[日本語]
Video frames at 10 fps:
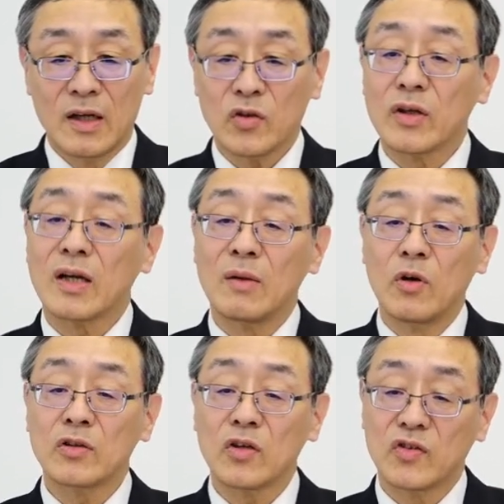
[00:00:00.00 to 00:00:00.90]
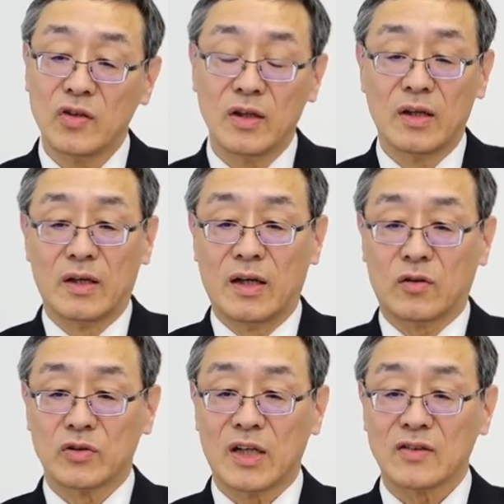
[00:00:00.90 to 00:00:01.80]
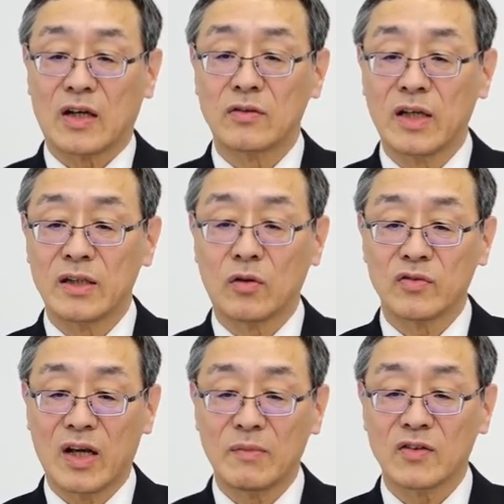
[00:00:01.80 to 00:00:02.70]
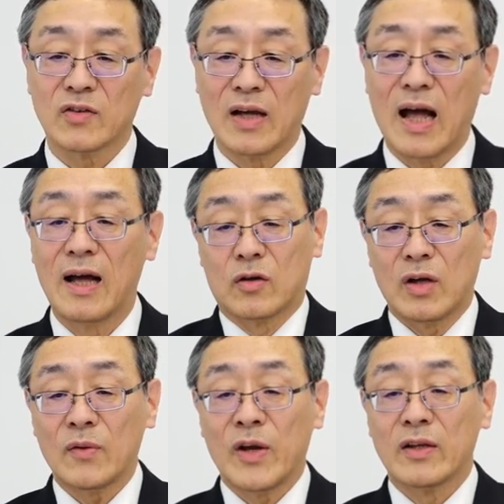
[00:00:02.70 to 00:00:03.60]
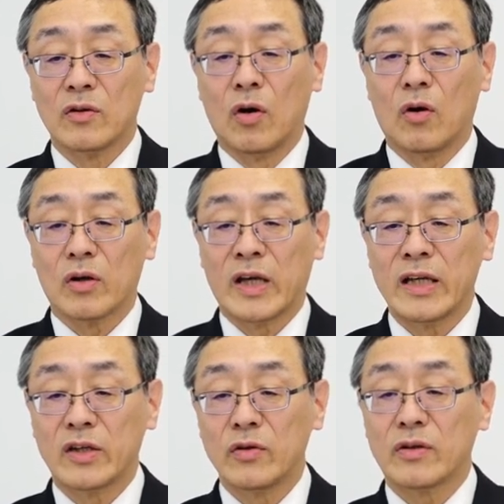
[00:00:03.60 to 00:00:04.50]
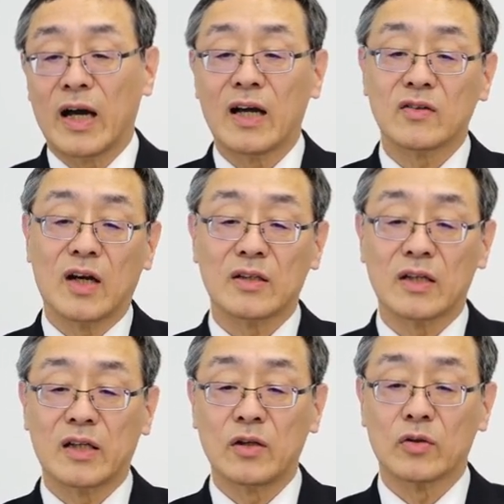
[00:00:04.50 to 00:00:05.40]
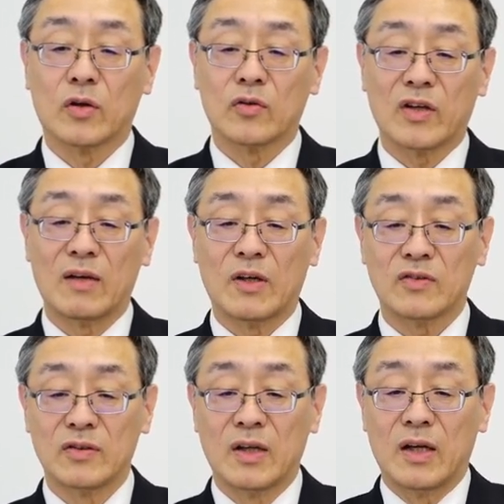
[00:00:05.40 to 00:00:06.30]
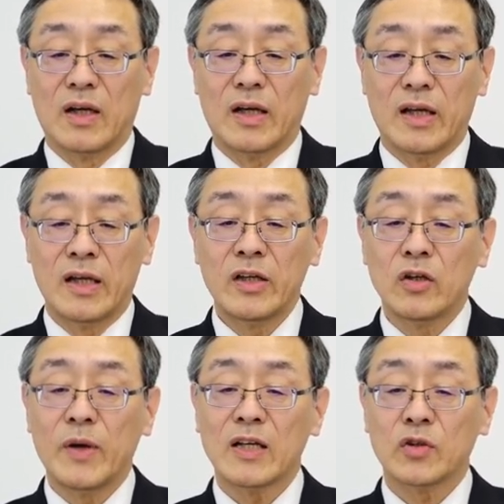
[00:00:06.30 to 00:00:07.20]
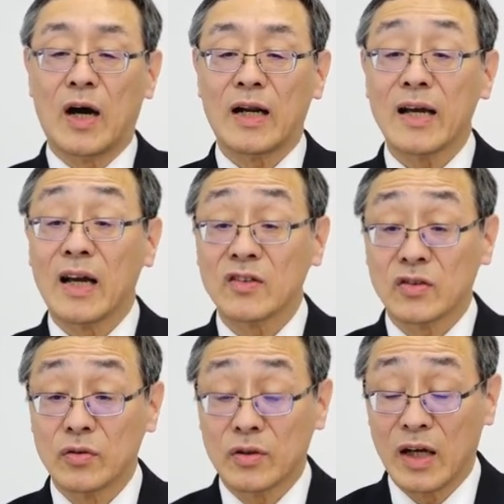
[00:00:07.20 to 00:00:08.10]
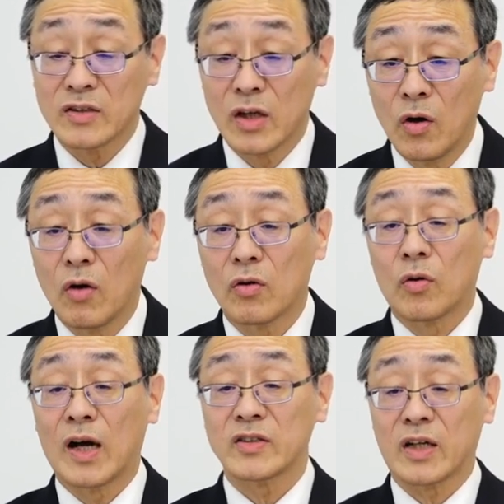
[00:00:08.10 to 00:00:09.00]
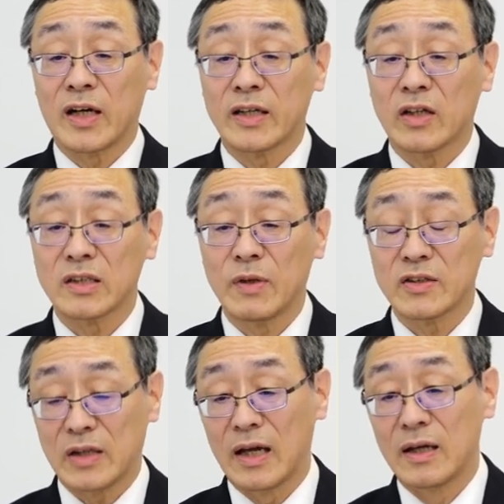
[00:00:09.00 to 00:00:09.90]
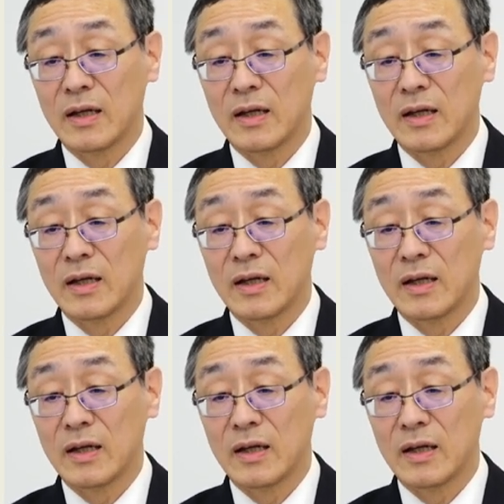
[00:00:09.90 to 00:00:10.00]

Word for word: それからもう一つこちら昨年でございますがグラフェンの研究開発型企業でございますインキュベーションアライアンスという会社を子会社化いたしました。